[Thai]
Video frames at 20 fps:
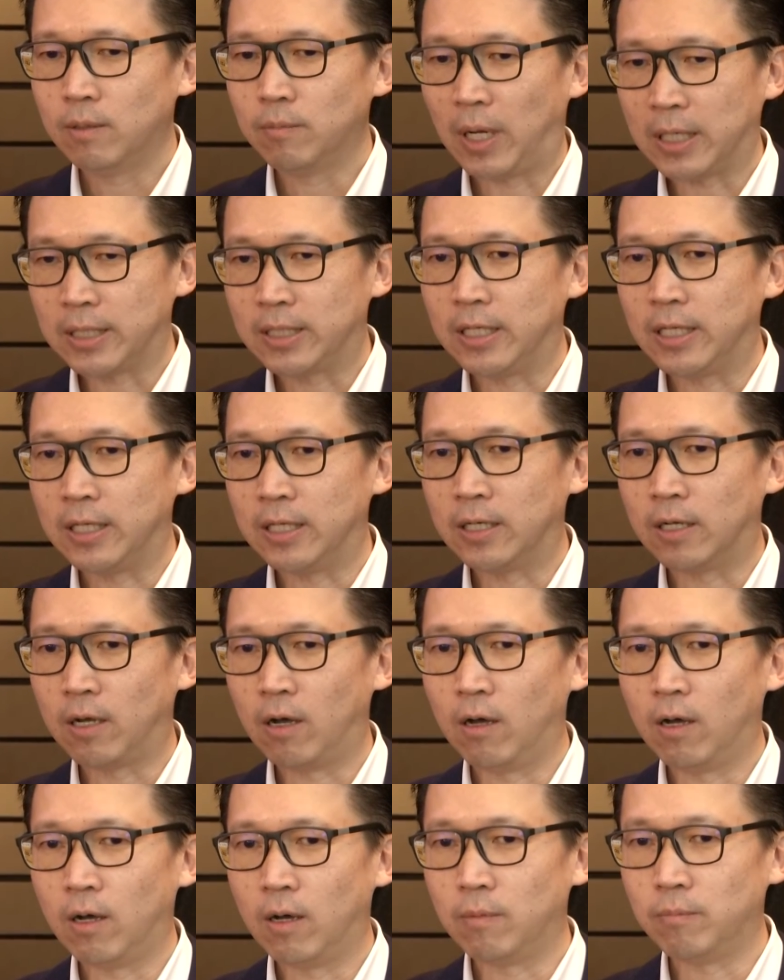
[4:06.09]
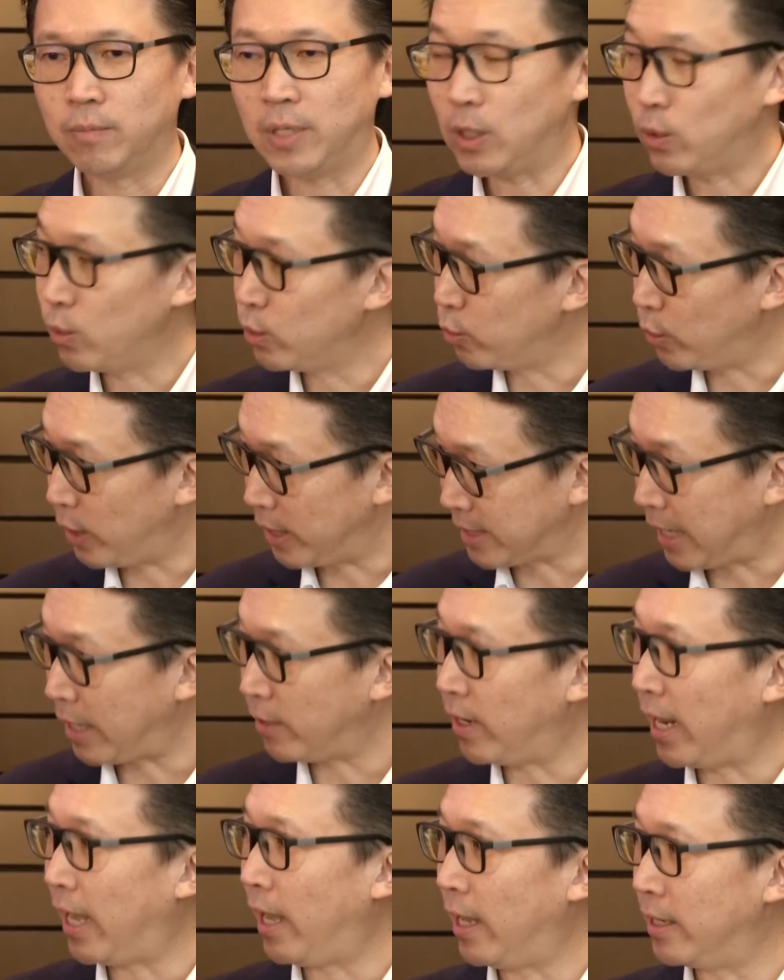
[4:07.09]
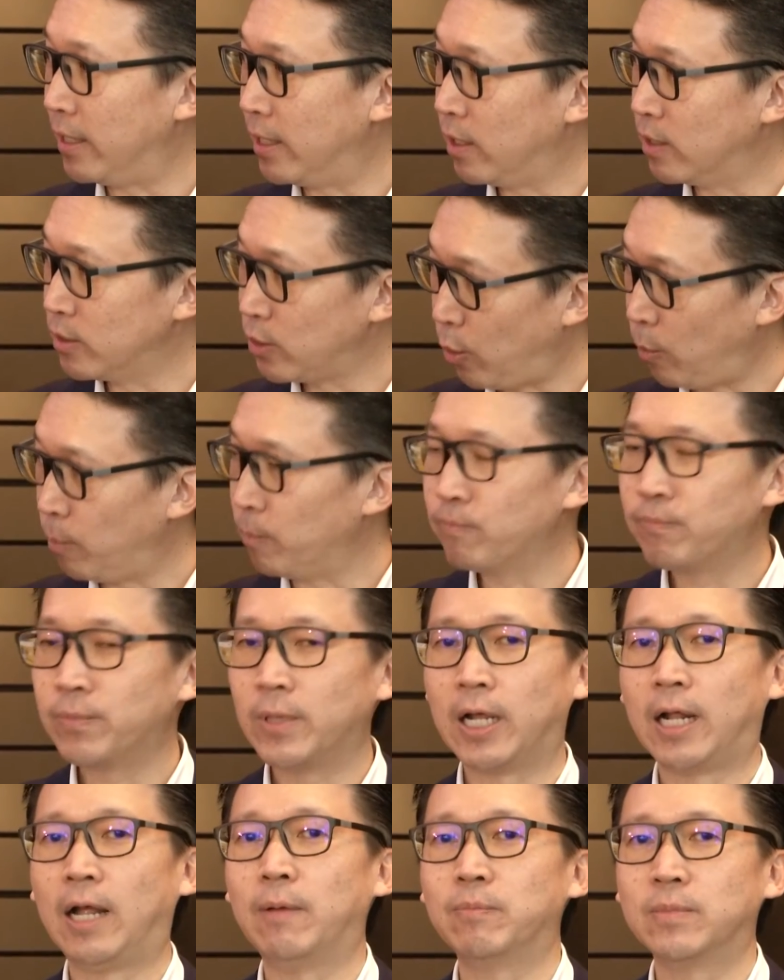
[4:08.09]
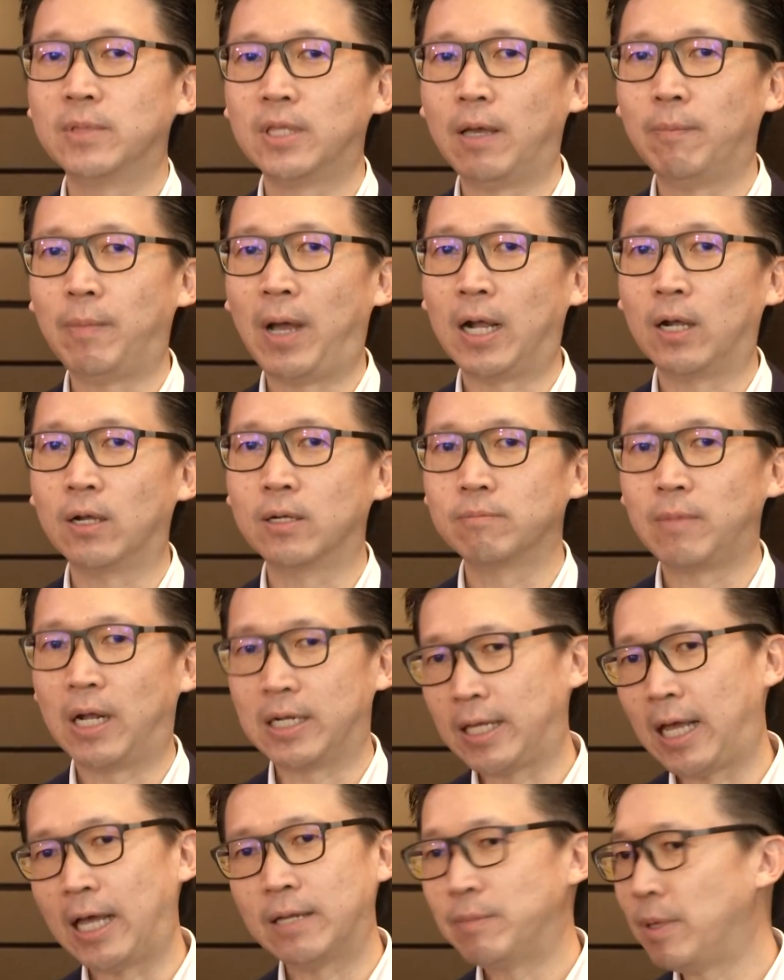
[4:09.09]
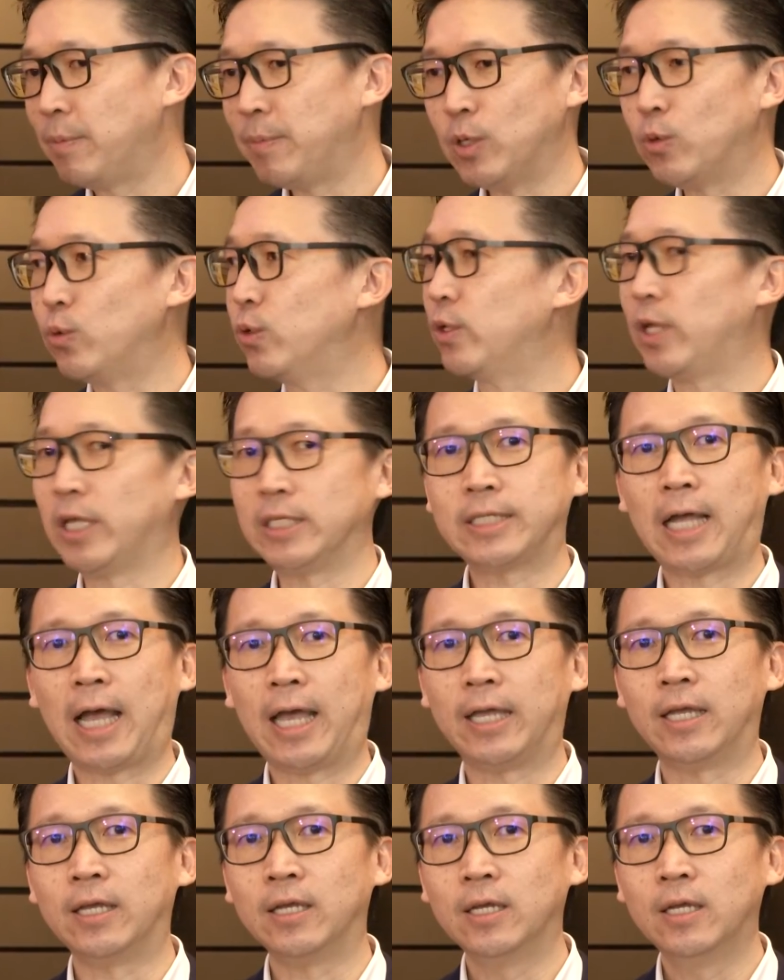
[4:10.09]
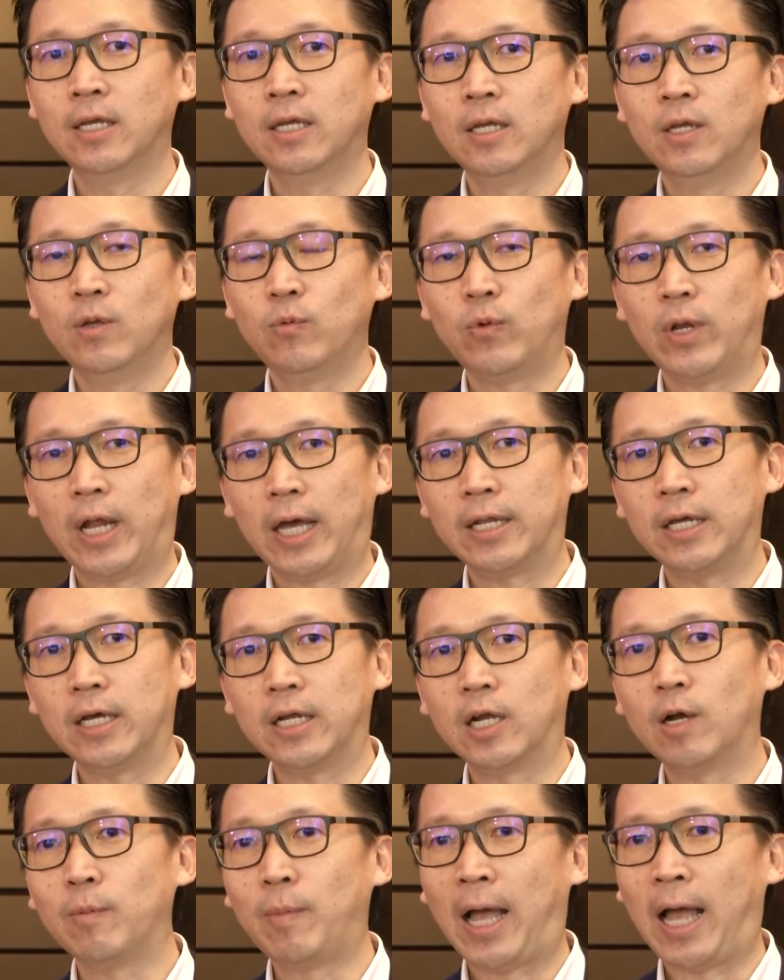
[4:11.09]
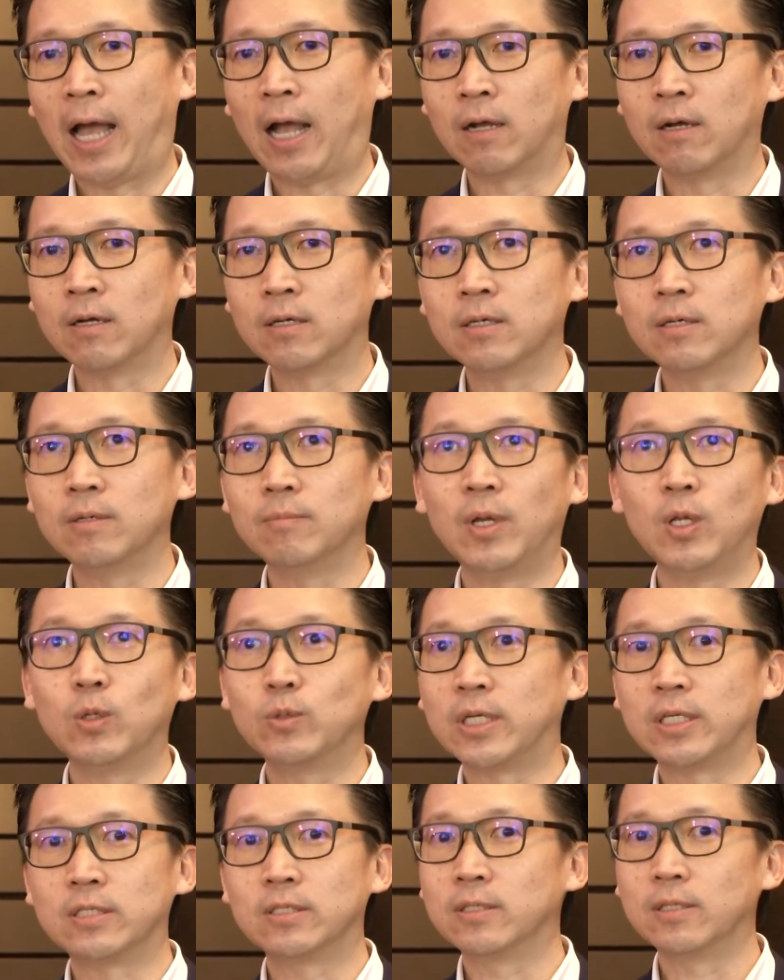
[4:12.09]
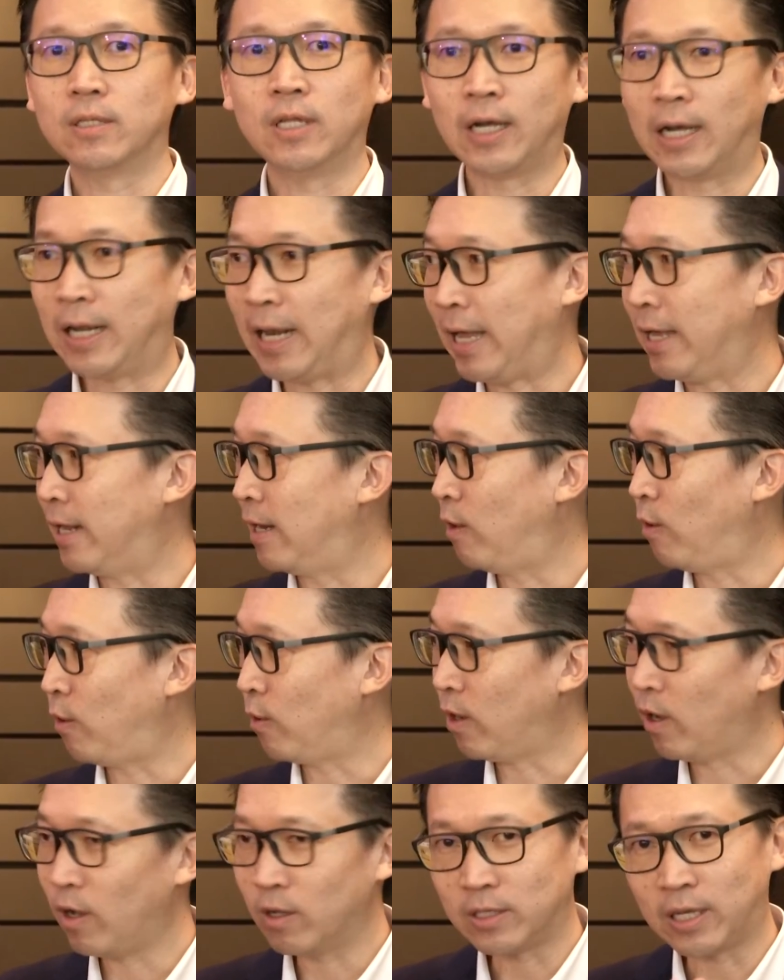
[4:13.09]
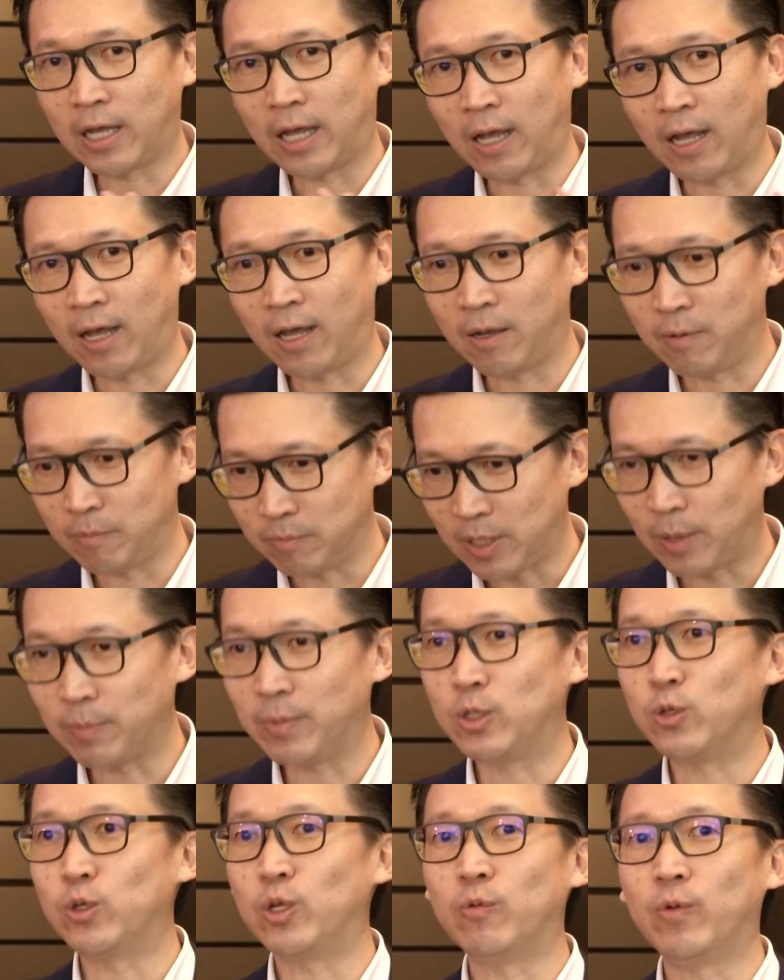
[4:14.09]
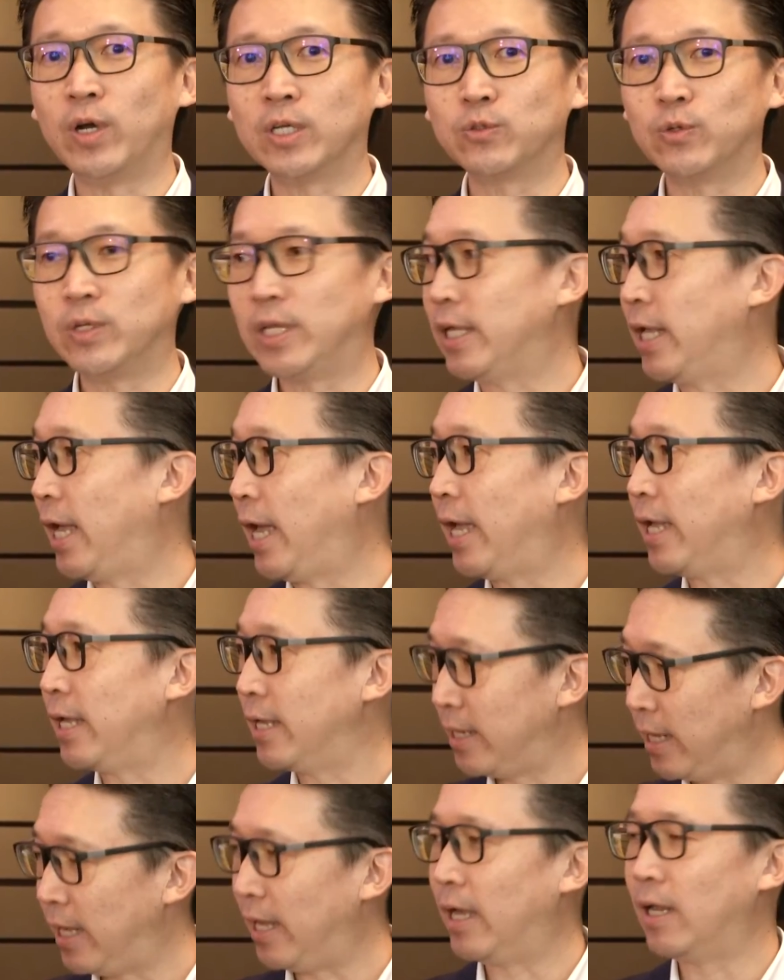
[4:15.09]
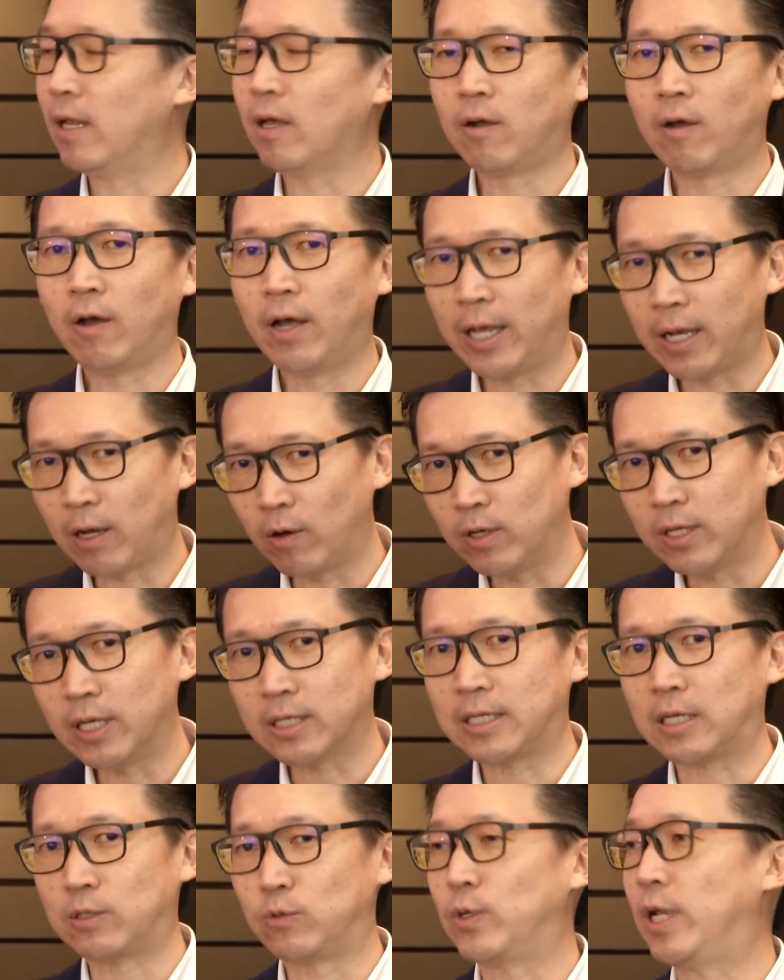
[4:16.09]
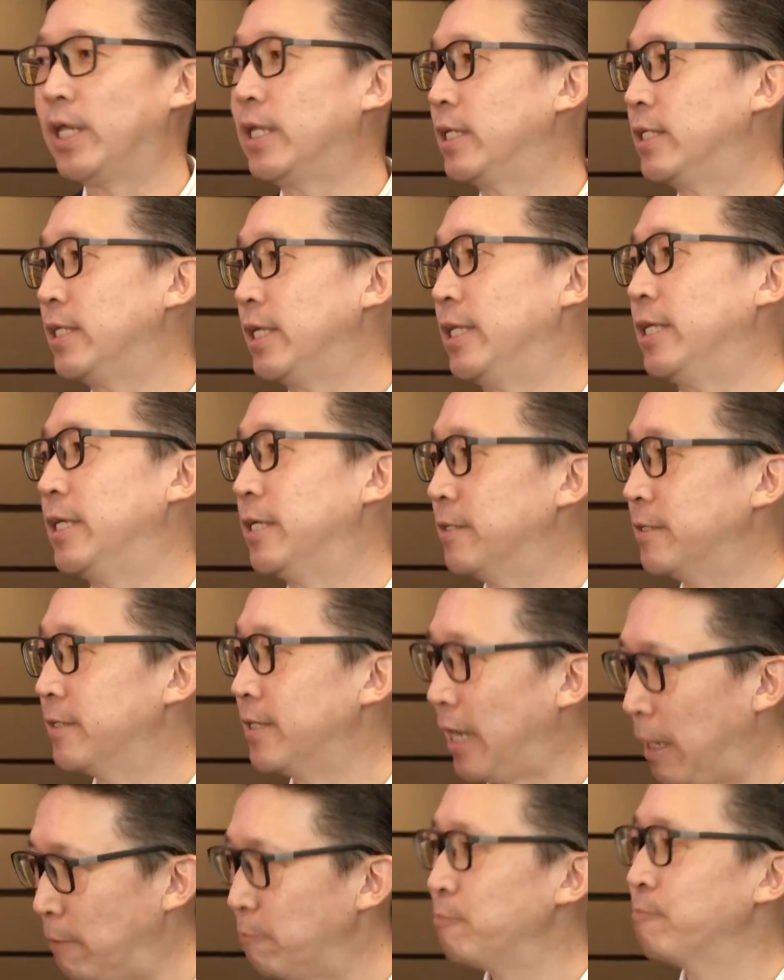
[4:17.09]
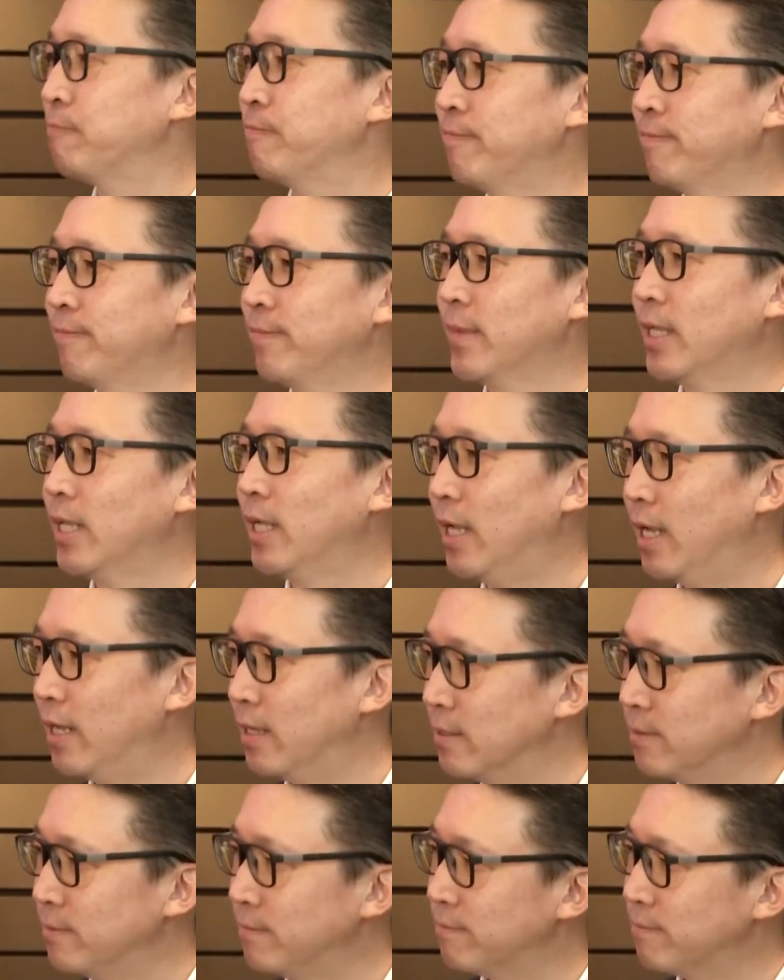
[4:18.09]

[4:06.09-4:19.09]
บางทีก็มีหุ้นอยู่ในใจอยู่แล้ว อันนี้ก็จบนะครับแต่บางบางท่านไม่มีหุ้นในใจเวลาเดินเข้ามาก็คือไม่รู้จะเลือกอะไรเราก็จะจะมียูนิเวอร์สตรงนี้ให้นะฮะแล้วก็ให้เขาเลือกจากตรงนั้นอีกทีหนึงครับได้ครับนการเห็นภาพ